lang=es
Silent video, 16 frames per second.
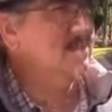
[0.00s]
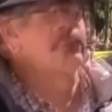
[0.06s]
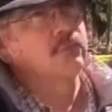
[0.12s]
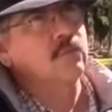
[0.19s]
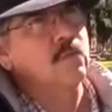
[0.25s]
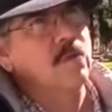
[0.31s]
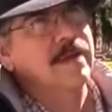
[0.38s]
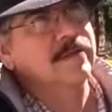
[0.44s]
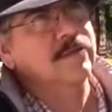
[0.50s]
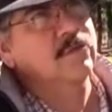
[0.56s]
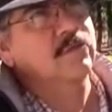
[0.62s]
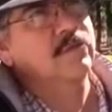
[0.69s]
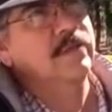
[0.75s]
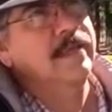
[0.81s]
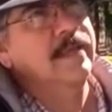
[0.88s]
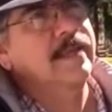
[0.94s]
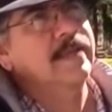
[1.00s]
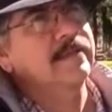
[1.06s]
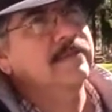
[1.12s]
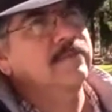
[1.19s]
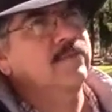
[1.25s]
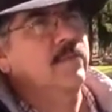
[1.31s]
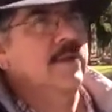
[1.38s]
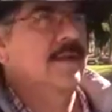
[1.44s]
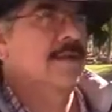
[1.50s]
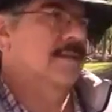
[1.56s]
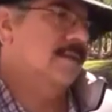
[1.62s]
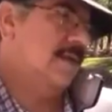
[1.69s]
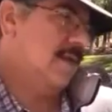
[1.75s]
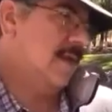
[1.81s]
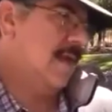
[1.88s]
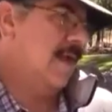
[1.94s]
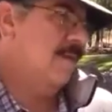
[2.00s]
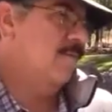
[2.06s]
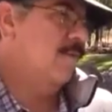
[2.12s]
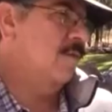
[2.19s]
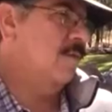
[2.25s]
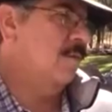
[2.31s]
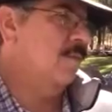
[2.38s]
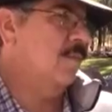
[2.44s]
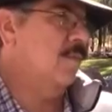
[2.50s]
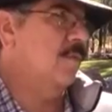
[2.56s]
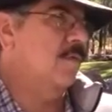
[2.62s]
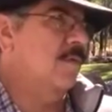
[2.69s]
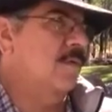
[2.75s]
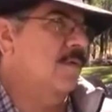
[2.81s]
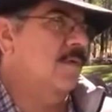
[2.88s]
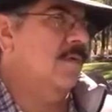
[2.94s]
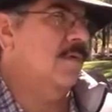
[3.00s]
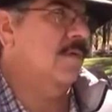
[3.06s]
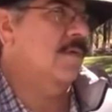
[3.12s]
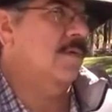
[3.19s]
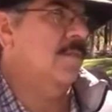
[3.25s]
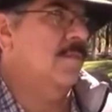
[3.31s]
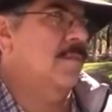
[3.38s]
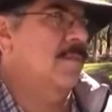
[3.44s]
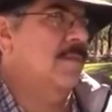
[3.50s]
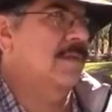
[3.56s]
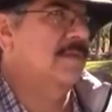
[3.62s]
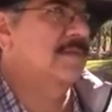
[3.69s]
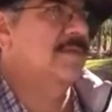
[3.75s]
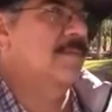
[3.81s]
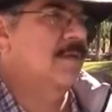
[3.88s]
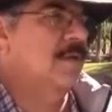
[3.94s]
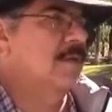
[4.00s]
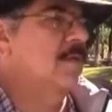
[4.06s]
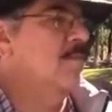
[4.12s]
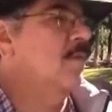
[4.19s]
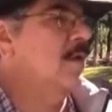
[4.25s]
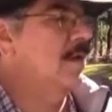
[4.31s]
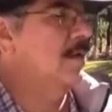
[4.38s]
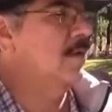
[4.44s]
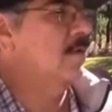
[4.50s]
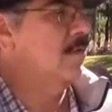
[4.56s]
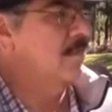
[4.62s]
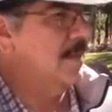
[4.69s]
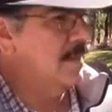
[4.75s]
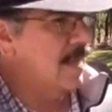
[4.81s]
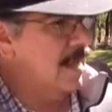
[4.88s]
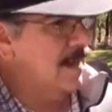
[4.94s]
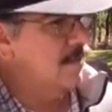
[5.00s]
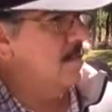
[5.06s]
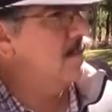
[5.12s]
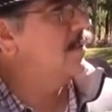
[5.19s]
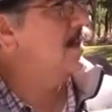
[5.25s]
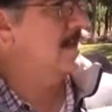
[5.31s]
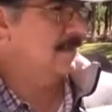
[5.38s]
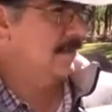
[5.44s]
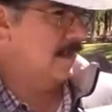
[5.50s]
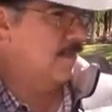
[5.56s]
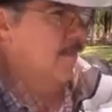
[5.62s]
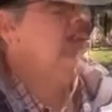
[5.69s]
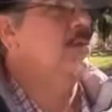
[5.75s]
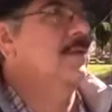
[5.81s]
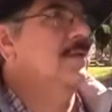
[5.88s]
Los cuatro tigres fue el intercambio por, eh, precisamente por el dromedario y la cebra.